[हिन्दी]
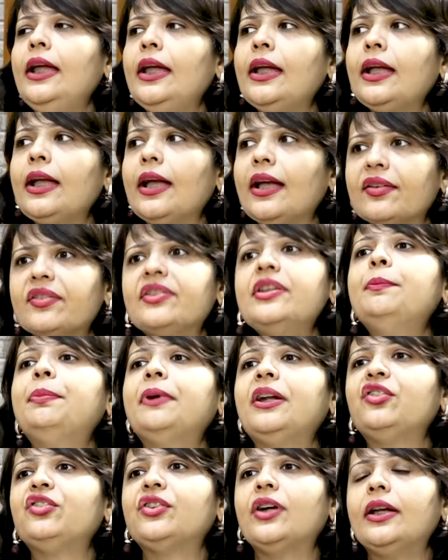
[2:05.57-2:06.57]
एक ऐसी
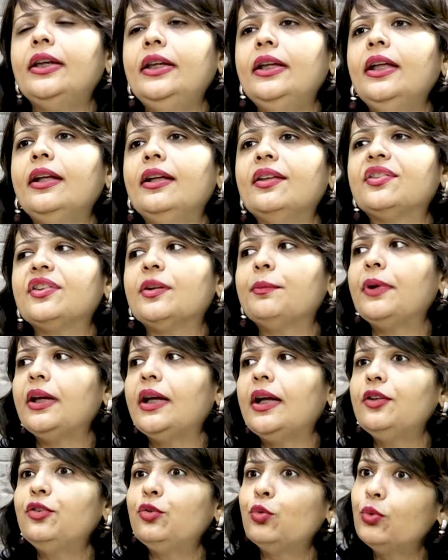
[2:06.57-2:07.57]
परेशानी की किस्म
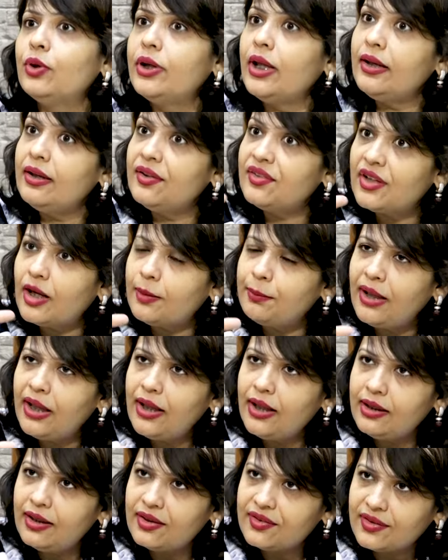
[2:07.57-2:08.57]
है जो कि निज़ाम
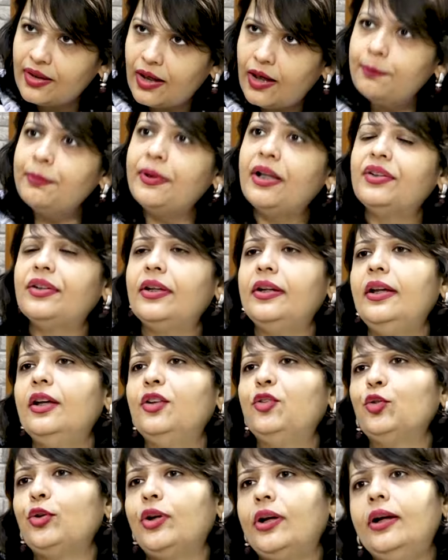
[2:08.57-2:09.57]
इनज़ाम के ज़रिए
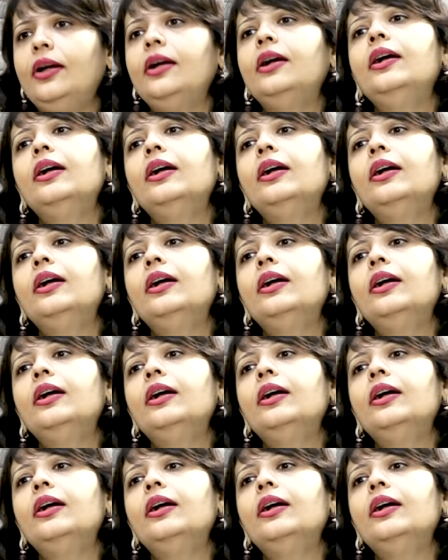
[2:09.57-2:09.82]
जो है